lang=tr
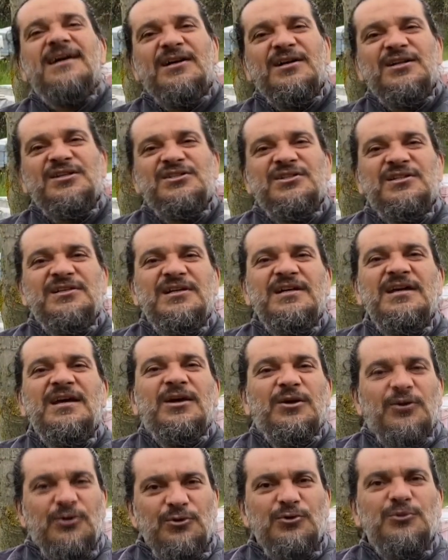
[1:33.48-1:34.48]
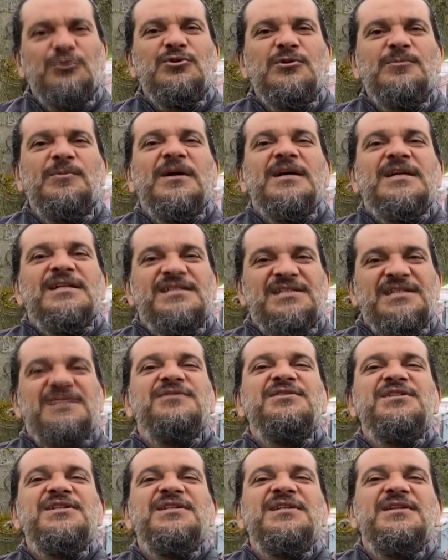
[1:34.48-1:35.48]
arıcılığı YouTube
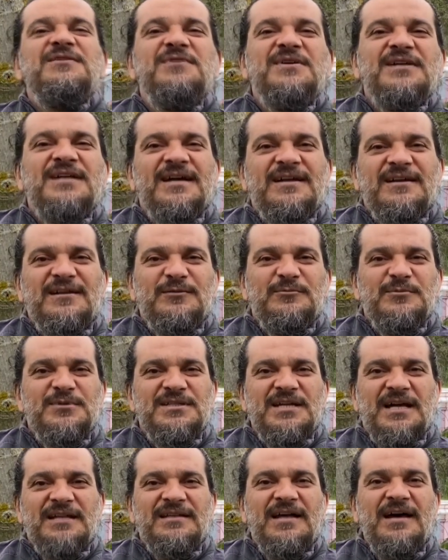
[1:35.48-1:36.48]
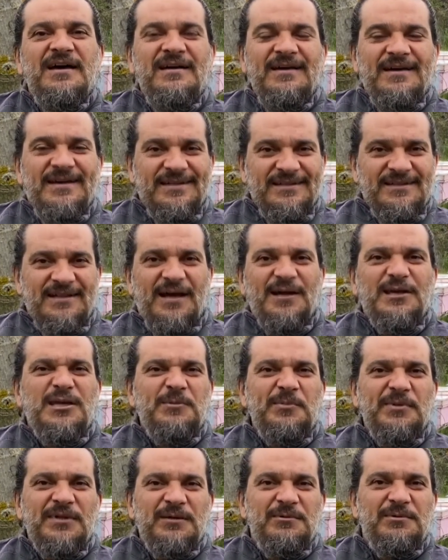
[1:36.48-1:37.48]
Çiftçi TV kanalımızdan da
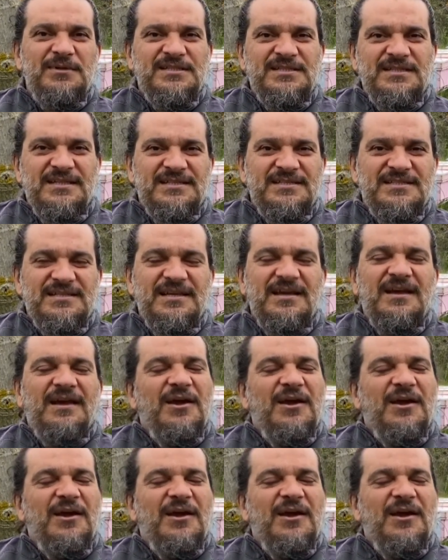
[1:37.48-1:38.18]
takip edebilirsiniz.